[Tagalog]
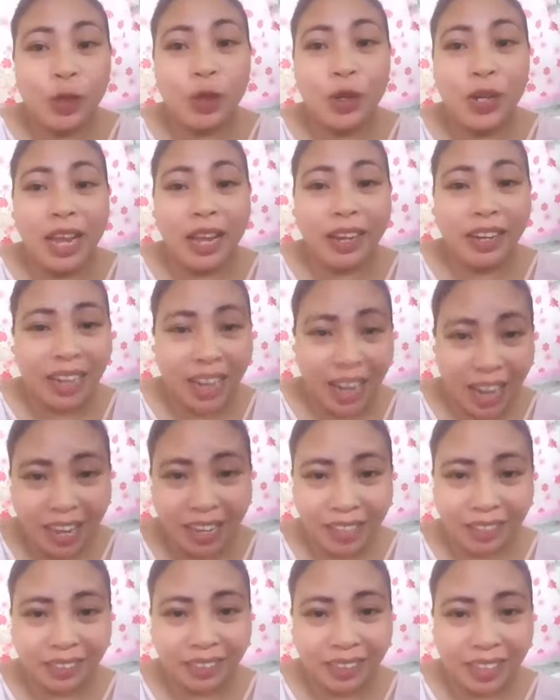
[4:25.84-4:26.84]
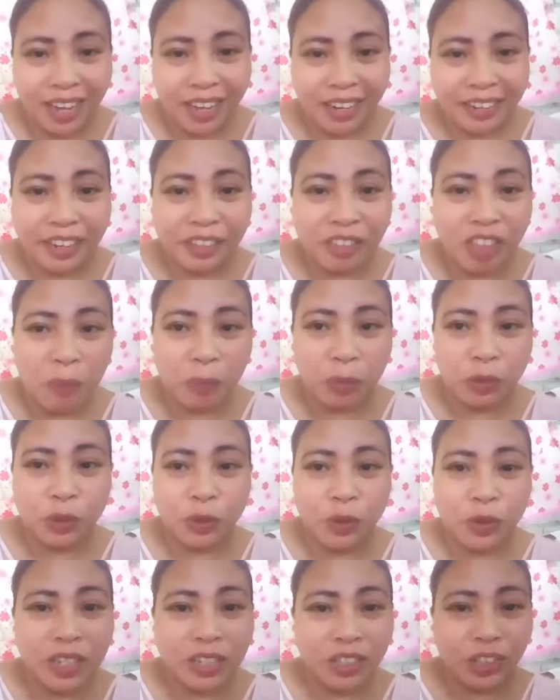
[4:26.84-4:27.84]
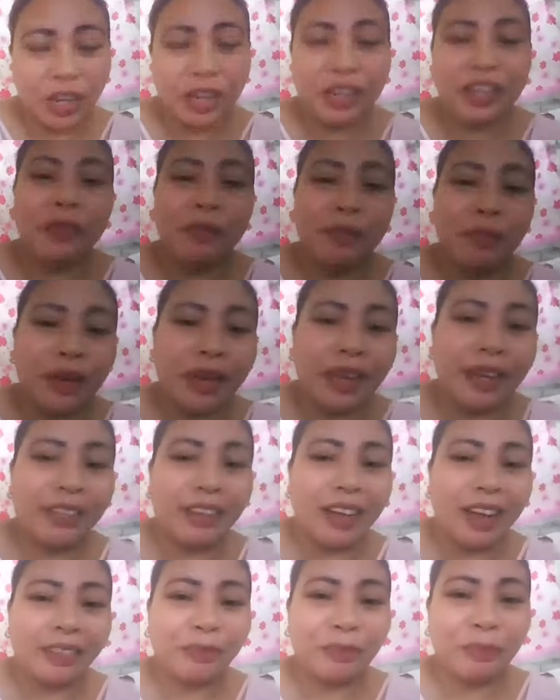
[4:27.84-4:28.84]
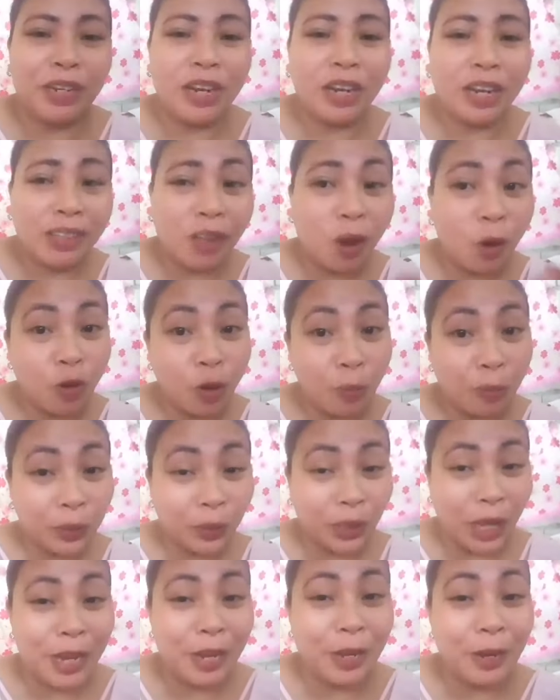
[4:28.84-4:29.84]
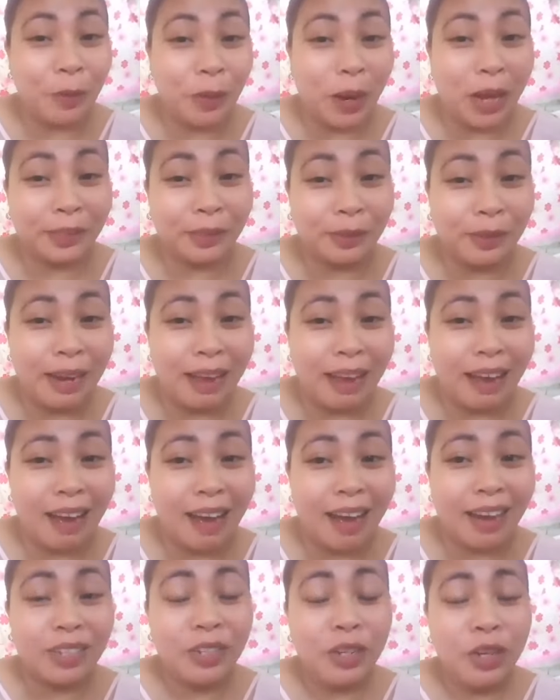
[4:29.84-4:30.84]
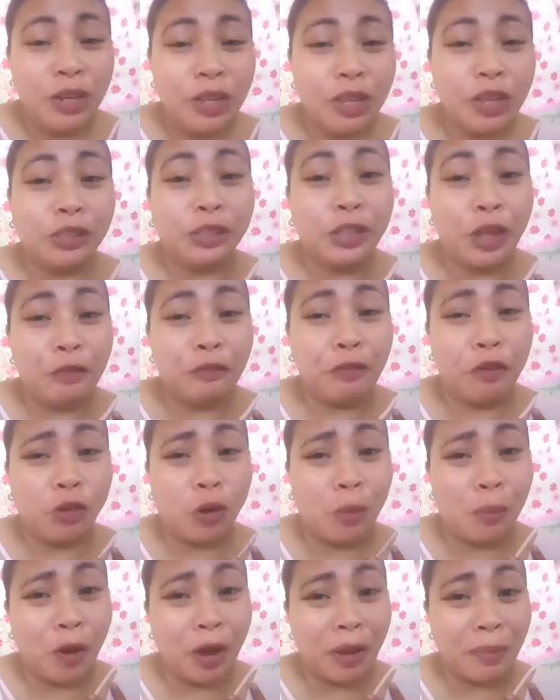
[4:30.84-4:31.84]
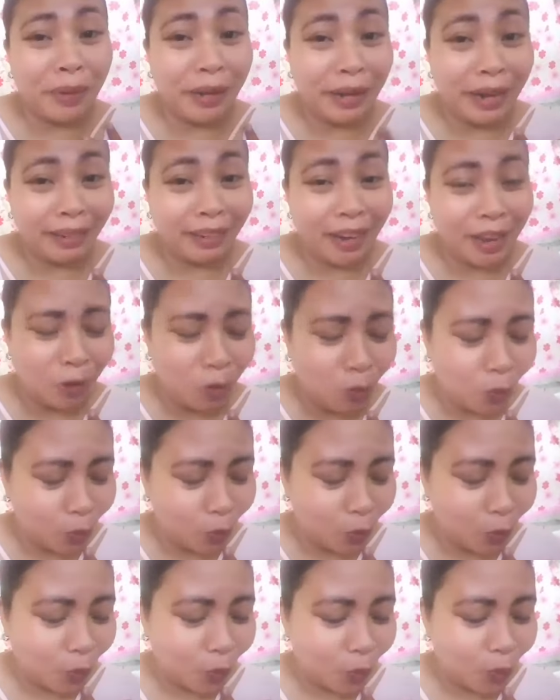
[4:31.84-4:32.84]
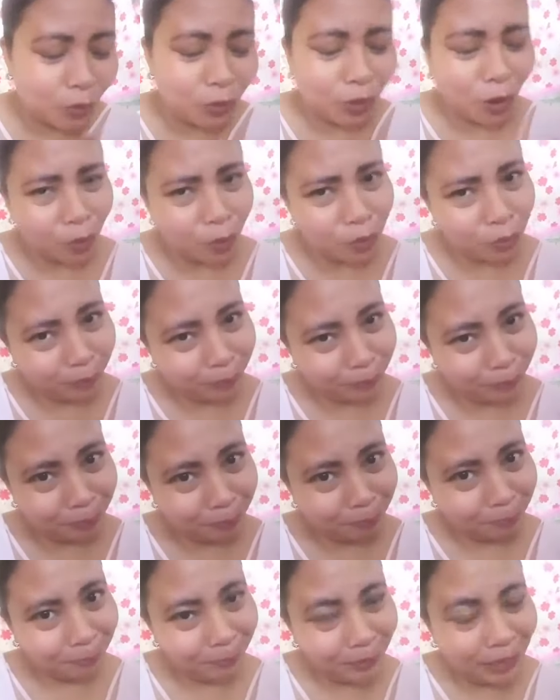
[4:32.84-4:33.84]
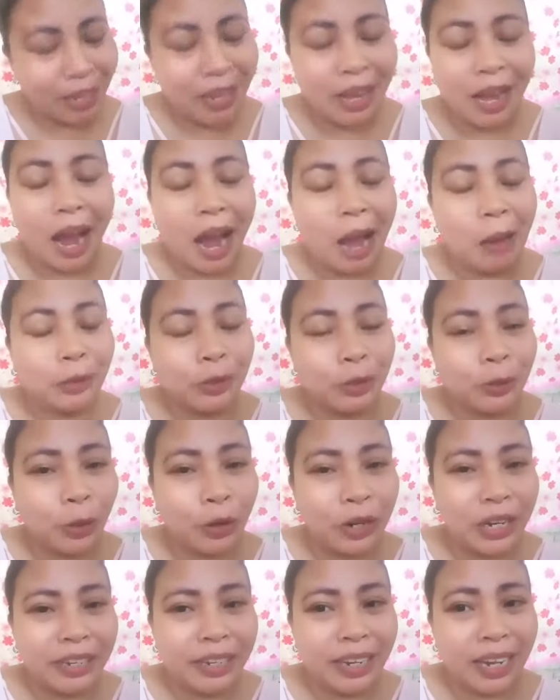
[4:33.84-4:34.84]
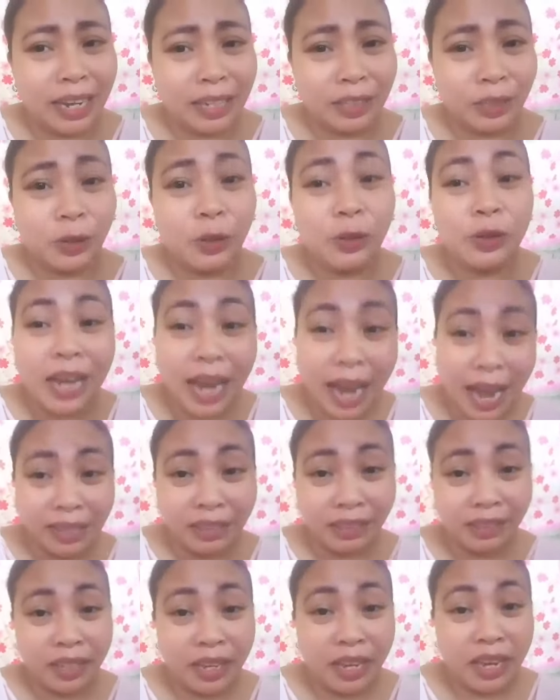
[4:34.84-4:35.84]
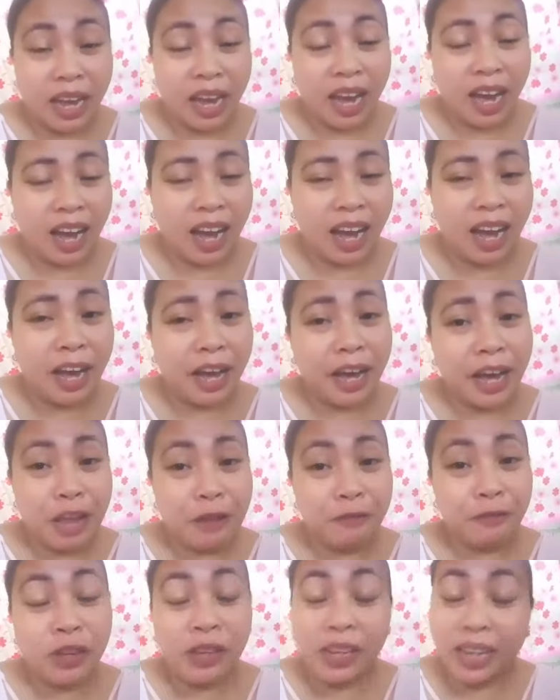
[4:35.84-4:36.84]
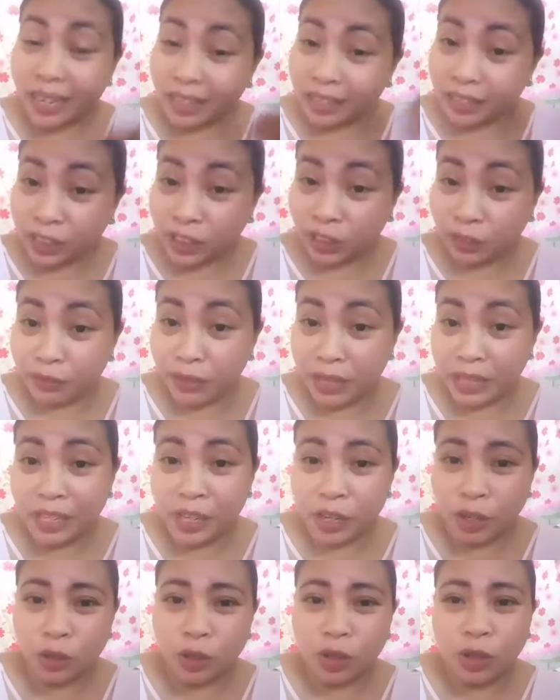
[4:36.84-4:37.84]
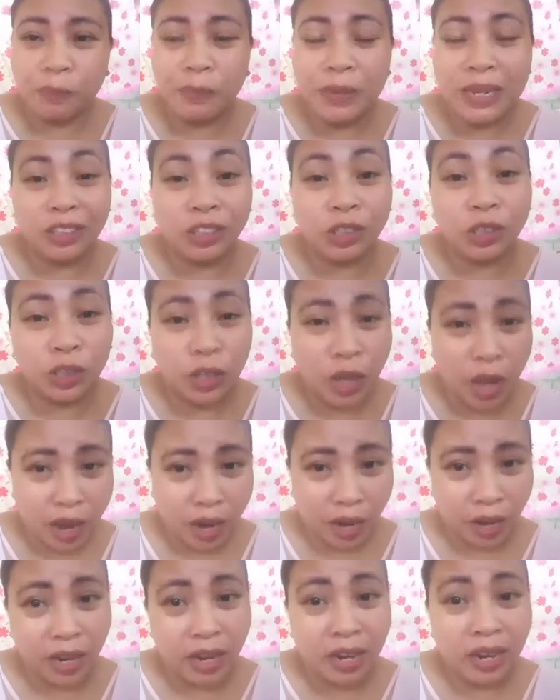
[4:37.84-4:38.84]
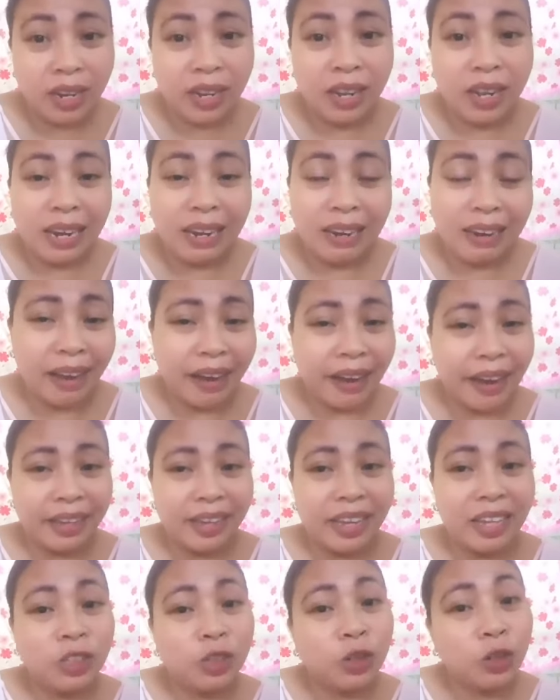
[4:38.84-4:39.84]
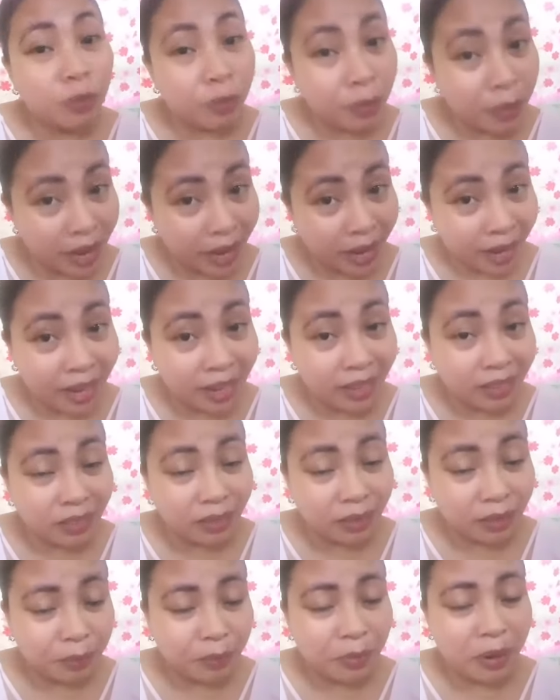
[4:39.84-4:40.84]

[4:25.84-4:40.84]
so, yun na guys. Natapos ko na siyang i-bake at pinakita ko na po sa inyo. Kaso lang, yung cellphone ko po ay biglang nahulog. Nako. I'm sorry guys. So guys, uh, if you like this video, please share, like, and comment.